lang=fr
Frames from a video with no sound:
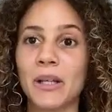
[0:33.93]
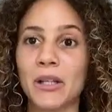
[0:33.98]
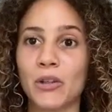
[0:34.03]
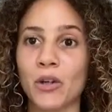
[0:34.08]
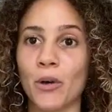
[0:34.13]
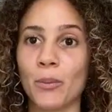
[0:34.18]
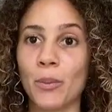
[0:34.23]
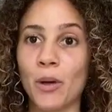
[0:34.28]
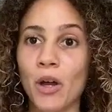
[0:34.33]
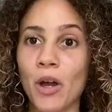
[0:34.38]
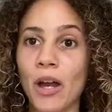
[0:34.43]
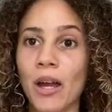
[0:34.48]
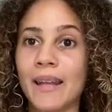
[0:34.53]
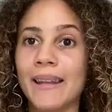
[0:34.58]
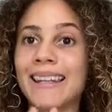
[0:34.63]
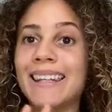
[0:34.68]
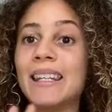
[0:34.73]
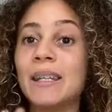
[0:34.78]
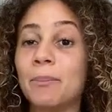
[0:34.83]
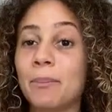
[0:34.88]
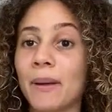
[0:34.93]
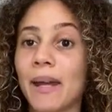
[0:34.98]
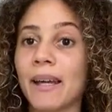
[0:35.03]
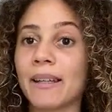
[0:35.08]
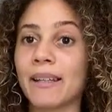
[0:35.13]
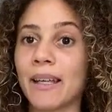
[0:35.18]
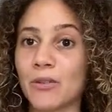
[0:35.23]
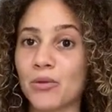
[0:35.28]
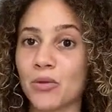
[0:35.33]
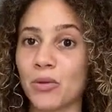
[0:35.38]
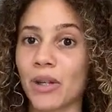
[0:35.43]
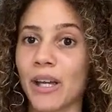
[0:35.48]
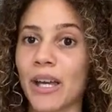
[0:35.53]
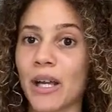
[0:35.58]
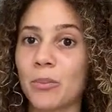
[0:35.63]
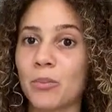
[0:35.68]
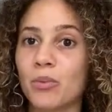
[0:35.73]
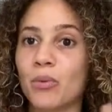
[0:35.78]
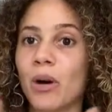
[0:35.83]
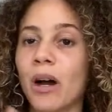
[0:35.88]
make-up hyper
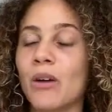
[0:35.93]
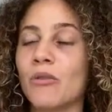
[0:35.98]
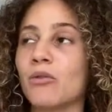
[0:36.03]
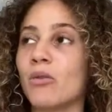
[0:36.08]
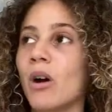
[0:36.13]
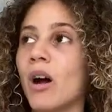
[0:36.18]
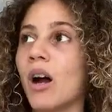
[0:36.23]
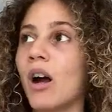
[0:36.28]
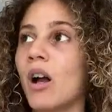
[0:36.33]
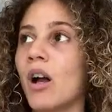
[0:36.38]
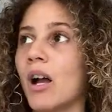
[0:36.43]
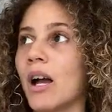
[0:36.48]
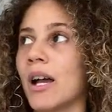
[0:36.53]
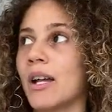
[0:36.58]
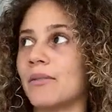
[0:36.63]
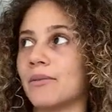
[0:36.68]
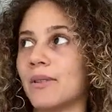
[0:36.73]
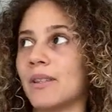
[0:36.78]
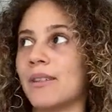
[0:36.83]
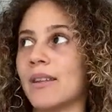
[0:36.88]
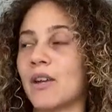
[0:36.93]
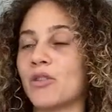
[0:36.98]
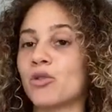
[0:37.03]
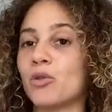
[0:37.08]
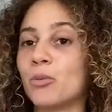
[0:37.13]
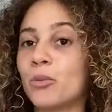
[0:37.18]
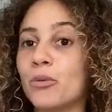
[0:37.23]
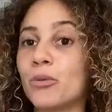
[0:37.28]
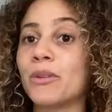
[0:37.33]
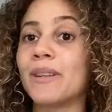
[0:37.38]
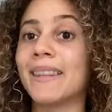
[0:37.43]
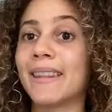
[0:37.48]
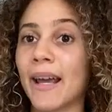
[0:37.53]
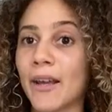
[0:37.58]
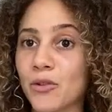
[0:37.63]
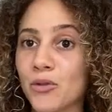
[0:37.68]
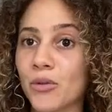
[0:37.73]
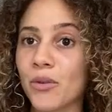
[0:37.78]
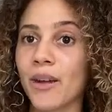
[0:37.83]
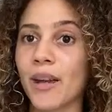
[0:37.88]
naturel pour avoir un visage le plus
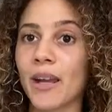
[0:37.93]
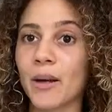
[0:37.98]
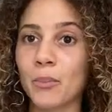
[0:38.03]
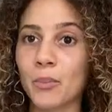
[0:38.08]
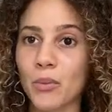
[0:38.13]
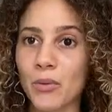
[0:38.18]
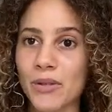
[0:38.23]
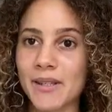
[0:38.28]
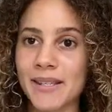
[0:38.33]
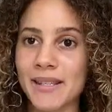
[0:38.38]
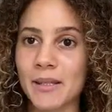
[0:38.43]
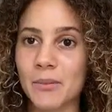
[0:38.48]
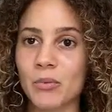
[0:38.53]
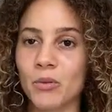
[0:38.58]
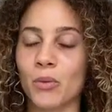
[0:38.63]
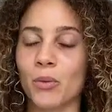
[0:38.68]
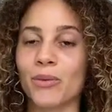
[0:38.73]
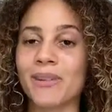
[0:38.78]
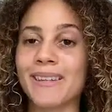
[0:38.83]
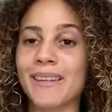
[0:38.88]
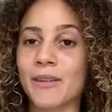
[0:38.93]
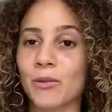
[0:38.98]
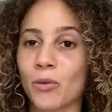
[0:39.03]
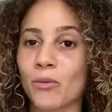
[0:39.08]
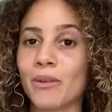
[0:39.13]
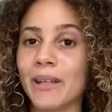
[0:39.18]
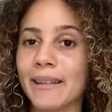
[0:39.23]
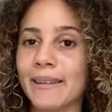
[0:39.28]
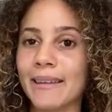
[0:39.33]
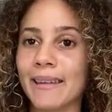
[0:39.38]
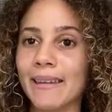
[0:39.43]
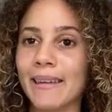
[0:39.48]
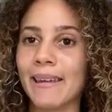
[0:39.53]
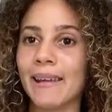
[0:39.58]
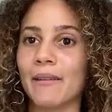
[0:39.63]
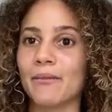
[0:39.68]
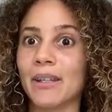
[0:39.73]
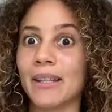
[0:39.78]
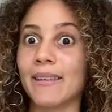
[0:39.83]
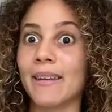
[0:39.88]
naturel possible. Donc c'est ce qu'on va essayer
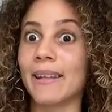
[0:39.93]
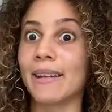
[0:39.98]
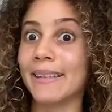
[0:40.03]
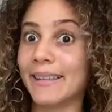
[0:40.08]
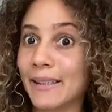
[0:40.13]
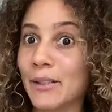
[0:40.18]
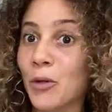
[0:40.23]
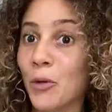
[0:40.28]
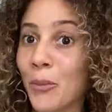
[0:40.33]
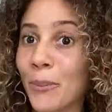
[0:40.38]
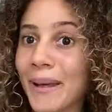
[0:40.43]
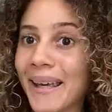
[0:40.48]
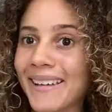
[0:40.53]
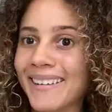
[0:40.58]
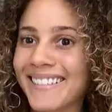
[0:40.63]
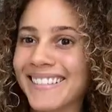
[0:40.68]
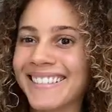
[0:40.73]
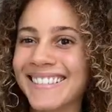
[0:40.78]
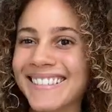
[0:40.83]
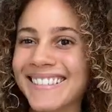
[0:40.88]
avec des guillemets.